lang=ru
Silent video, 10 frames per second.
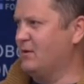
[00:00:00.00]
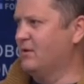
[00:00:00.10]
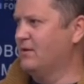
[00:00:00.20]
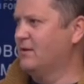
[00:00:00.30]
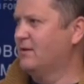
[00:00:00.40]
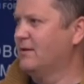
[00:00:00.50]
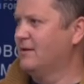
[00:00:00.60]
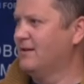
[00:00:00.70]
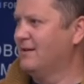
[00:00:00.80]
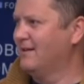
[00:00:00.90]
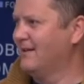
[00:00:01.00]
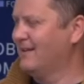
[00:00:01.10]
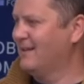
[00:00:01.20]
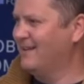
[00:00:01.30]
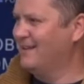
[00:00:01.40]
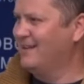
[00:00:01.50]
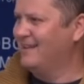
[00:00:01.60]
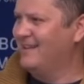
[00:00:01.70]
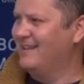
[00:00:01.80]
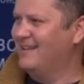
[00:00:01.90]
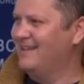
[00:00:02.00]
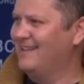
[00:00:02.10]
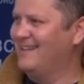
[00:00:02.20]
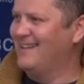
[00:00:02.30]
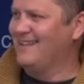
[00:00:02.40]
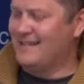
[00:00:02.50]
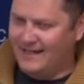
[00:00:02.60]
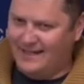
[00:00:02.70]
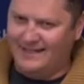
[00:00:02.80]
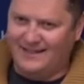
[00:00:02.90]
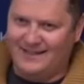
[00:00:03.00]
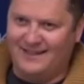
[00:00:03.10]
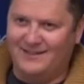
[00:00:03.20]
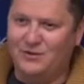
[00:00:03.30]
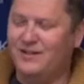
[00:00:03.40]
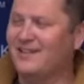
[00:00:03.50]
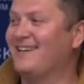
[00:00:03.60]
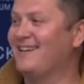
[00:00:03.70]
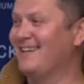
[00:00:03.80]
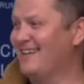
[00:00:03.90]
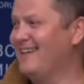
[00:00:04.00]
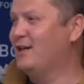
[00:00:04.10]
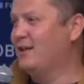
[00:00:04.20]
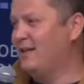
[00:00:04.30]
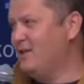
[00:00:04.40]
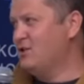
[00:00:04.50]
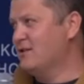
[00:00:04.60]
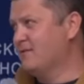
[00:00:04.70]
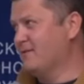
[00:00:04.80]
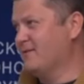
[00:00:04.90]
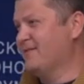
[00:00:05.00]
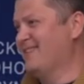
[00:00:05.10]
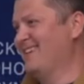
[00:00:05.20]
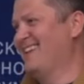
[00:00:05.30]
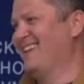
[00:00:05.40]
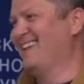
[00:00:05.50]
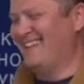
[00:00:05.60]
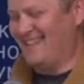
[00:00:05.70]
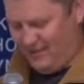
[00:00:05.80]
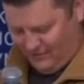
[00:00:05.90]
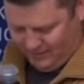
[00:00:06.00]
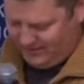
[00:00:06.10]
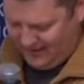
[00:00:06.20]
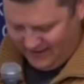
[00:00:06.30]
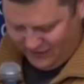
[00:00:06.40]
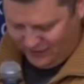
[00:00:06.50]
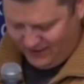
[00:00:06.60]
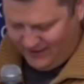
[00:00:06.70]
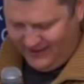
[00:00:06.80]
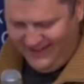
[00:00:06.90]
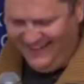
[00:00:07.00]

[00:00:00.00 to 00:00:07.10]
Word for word: Потом кур, кур, на кур меньше денег надо, да? Да, да. На да. корм курм. И экологичность. Что не доели дети, куром можно. Абсолютно, да.